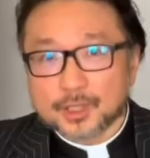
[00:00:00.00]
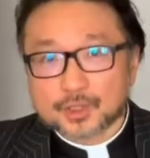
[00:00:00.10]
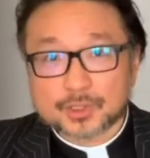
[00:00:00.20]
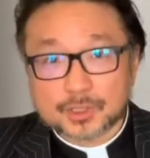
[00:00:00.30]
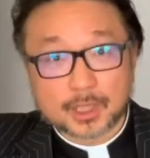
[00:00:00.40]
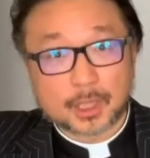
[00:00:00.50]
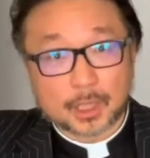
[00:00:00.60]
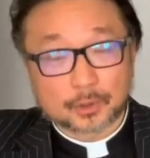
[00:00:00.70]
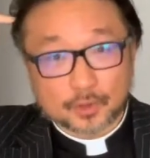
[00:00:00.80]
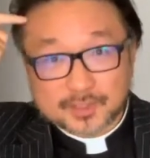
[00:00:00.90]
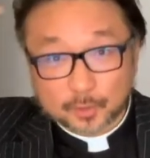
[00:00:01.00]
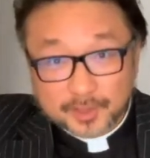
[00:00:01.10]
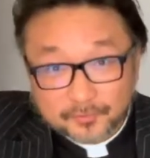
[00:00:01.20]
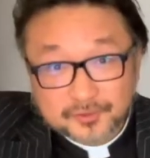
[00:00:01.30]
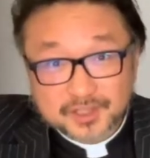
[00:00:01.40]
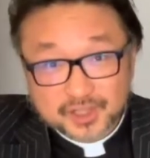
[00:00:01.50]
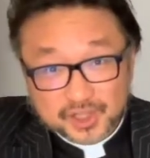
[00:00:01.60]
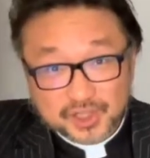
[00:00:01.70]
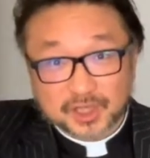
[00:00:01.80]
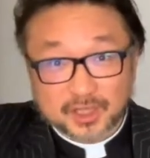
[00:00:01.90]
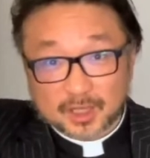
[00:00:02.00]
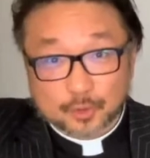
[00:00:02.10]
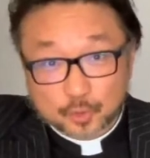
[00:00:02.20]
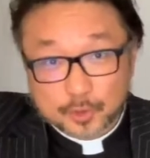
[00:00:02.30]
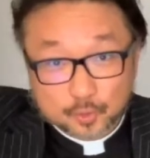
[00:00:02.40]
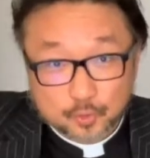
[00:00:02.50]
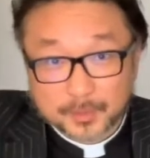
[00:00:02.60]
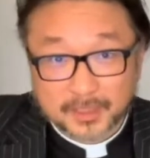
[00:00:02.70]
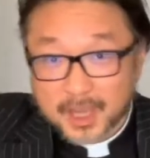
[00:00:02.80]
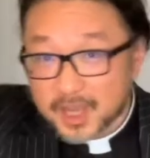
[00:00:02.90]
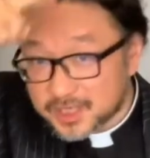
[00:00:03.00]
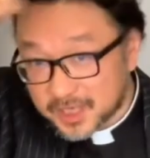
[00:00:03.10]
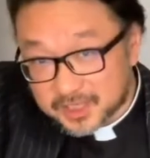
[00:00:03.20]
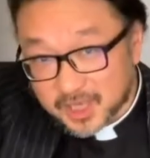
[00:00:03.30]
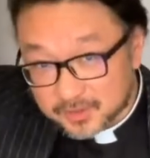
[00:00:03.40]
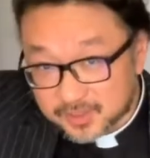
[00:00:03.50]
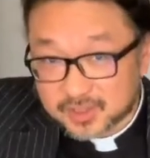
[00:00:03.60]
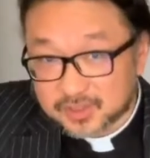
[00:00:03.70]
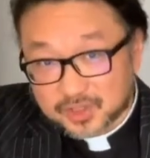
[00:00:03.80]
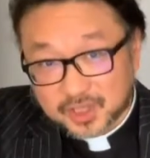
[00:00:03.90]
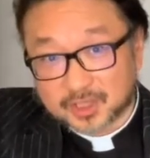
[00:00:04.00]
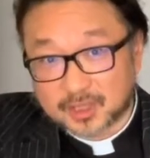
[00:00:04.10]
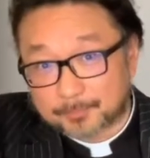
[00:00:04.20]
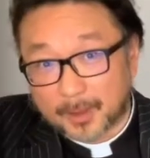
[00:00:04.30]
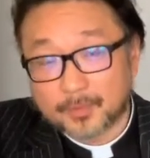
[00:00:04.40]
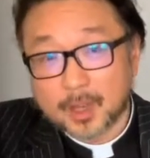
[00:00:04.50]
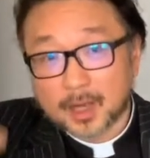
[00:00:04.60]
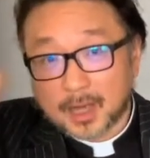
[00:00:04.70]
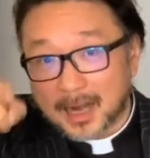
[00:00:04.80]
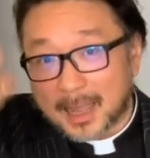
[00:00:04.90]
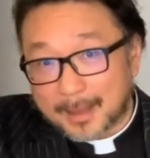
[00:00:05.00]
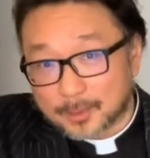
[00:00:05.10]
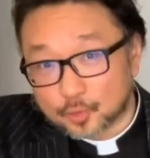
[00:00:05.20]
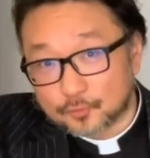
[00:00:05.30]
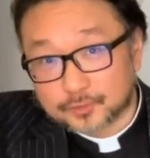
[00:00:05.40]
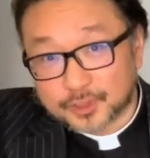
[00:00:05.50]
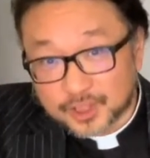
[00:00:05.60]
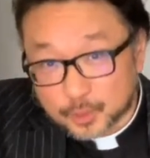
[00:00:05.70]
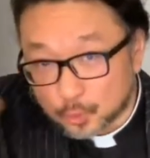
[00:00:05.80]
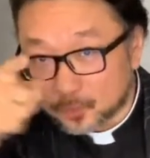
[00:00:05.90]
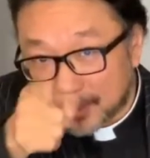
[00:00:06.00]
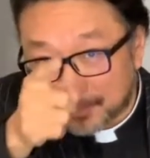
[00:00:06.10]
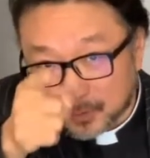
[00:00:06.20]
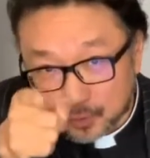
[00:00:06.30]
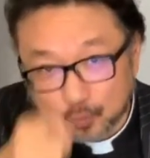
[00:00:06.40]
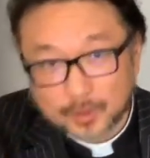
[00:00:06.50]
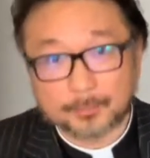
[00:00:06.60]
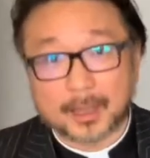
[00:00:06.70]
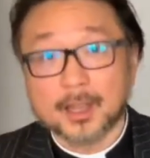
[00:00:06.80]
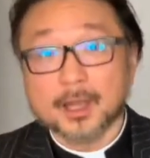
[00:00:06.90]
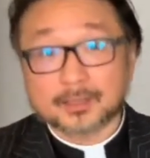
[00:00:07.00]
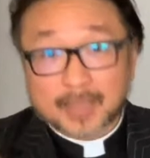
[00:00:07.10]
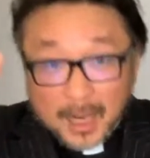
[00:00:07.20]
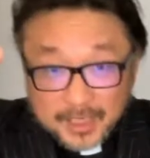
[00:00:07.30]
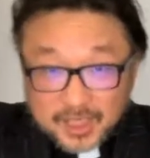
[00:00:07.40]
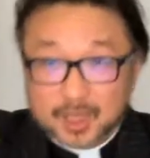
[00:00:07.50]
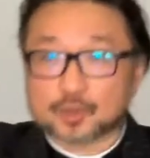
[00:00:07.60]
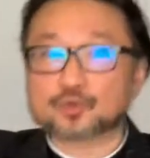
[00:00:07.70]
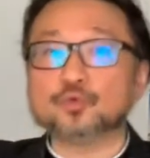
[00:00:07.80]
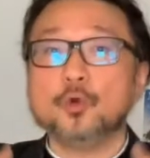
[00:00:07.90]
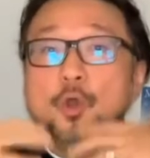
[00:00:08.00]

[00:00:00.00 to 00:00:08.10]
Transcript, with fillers: 就是那个托斯托耶夫斯基写的那个最著名的、影响世界的那本《卡拉马佐夫的弟兄》那本书里面，当耶稣